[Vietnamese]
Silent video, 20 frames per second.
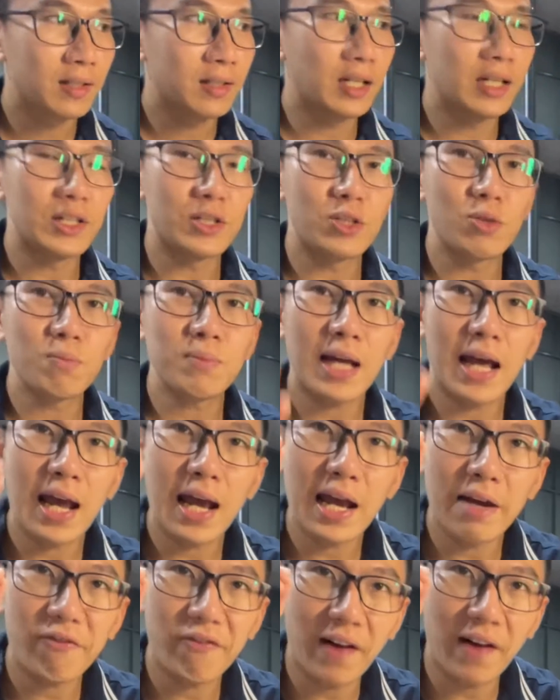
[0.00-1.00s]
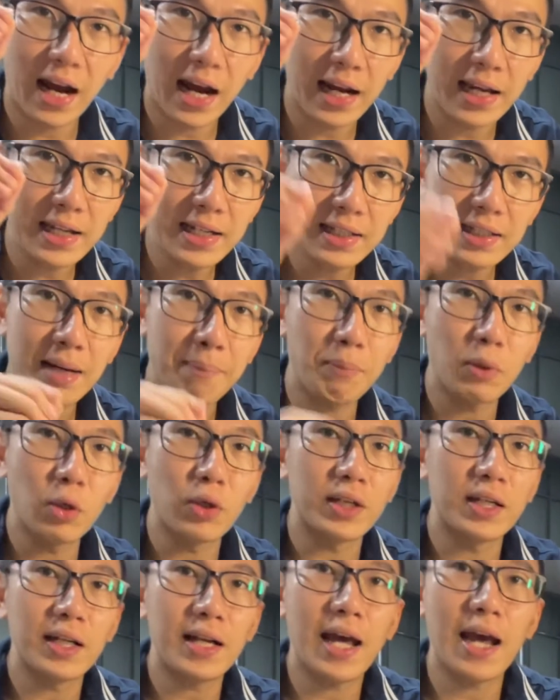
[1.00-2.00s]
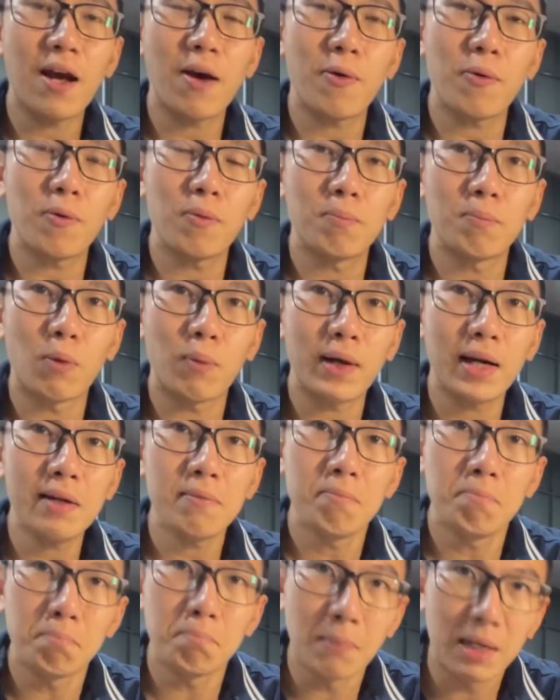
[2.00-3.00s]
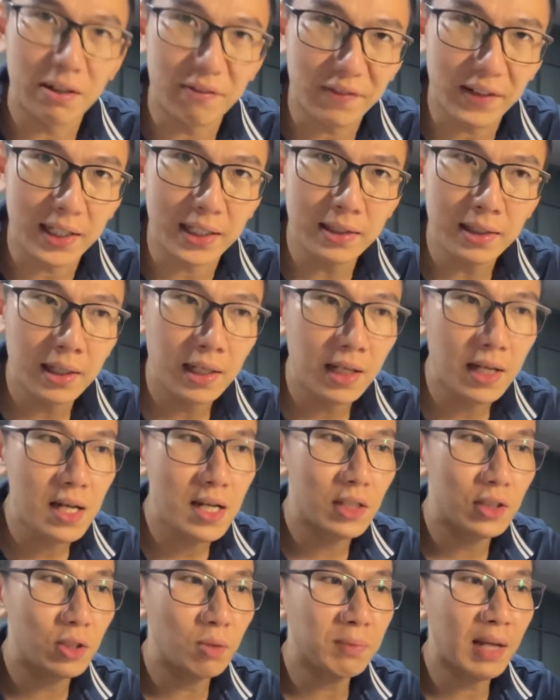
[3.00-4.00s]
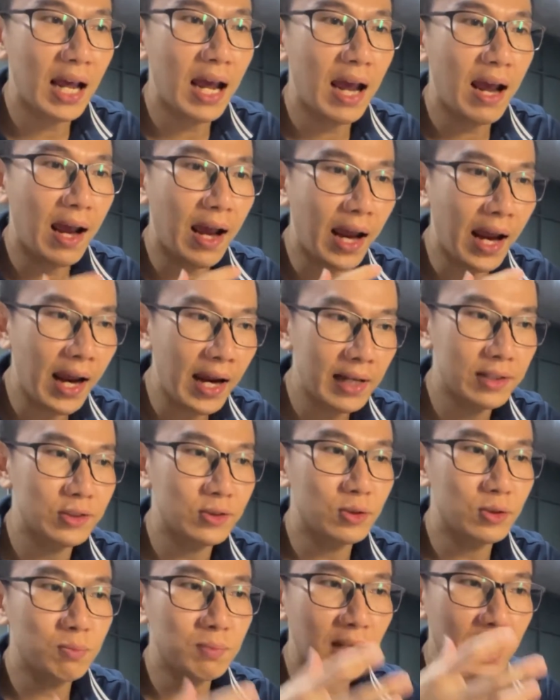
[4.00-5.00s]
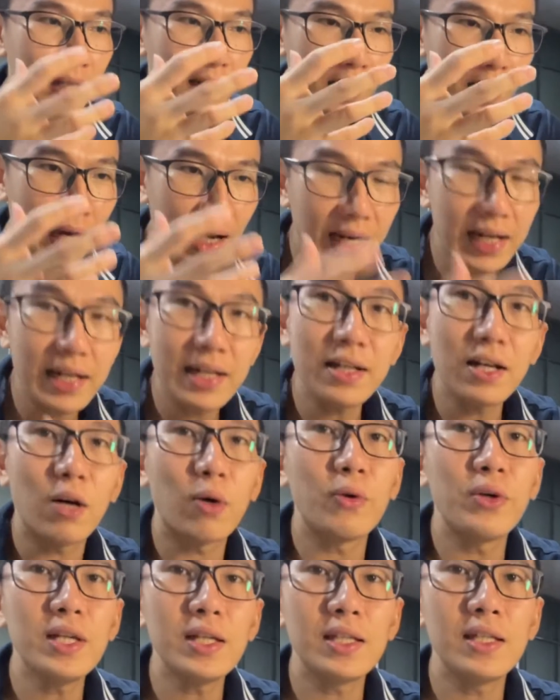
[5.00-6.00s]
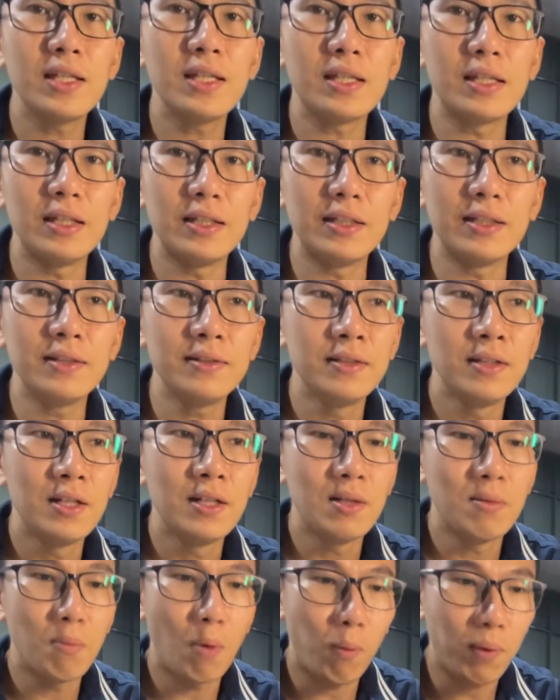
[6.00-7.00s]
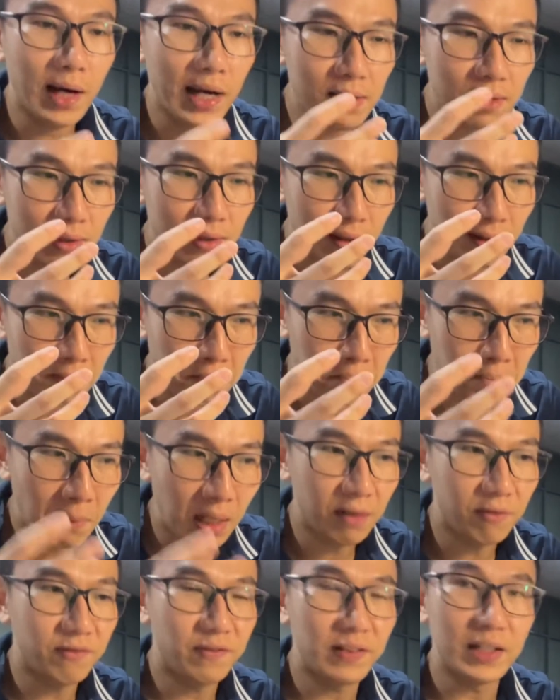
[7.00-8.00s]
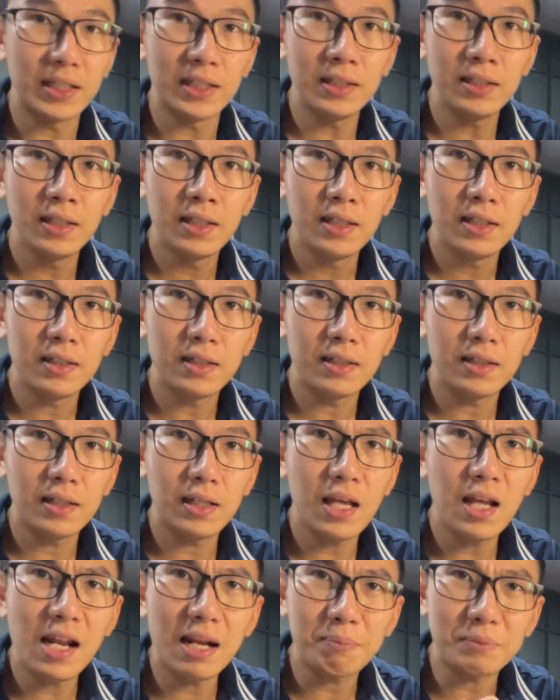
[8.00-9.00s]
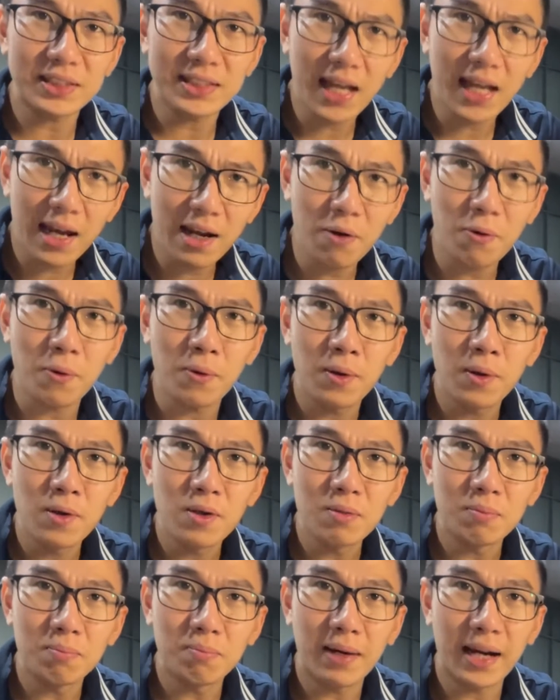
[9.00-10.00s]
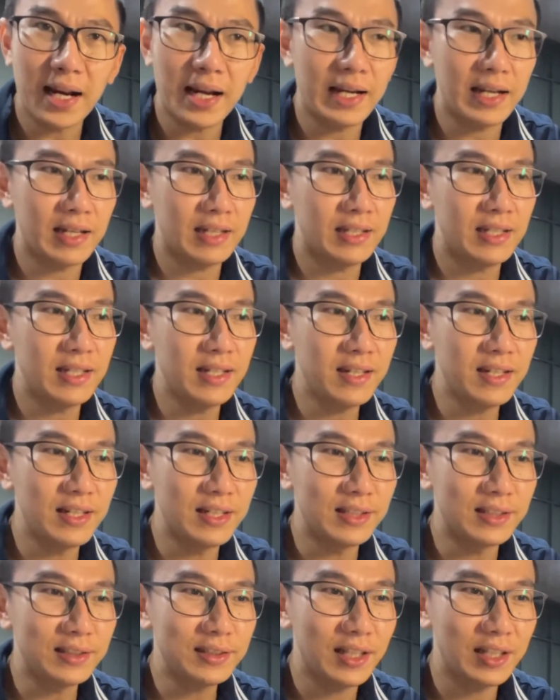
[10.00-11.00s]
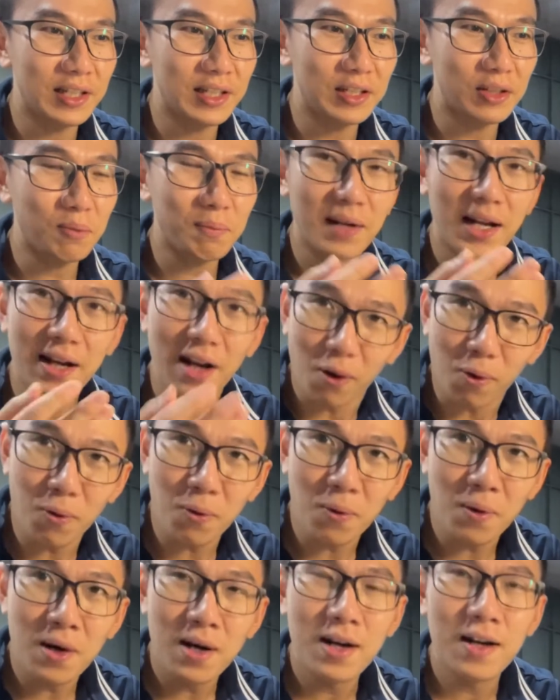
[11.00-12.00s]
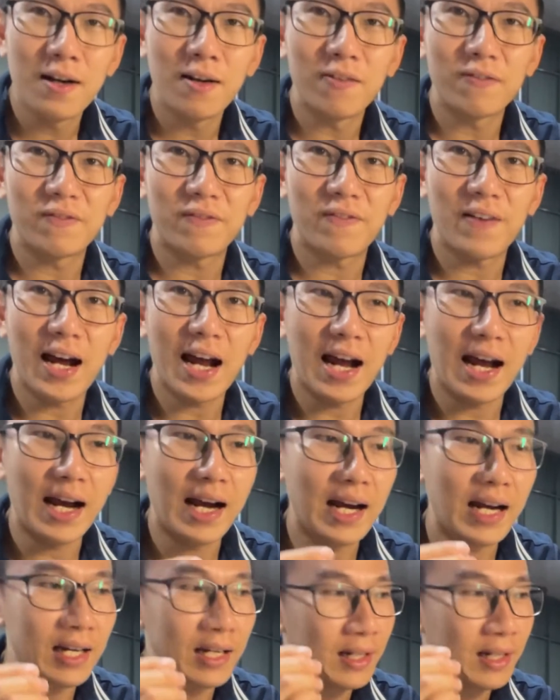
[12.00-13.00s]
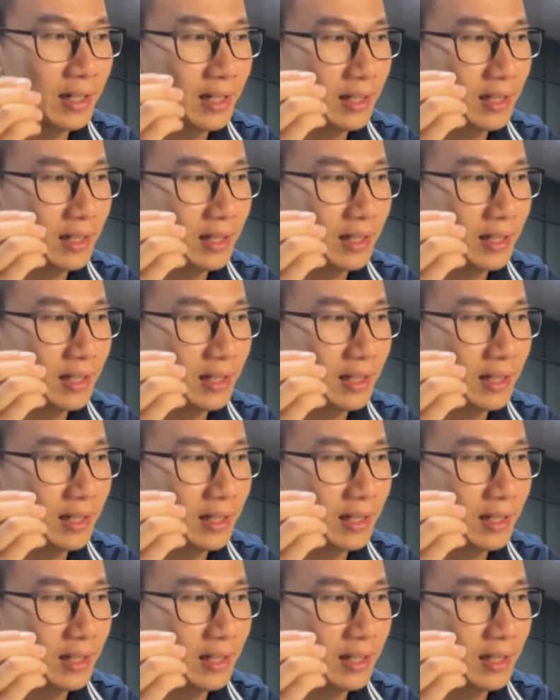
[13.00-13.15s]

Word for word: thì chúng ta phải tập luyện thể thao một cách bền vững chúng ta ăn chúng ta thay đổi dinh dưỡng một cách bền vững để làm sao mà dinh dưỡng thì chúng ta đủ và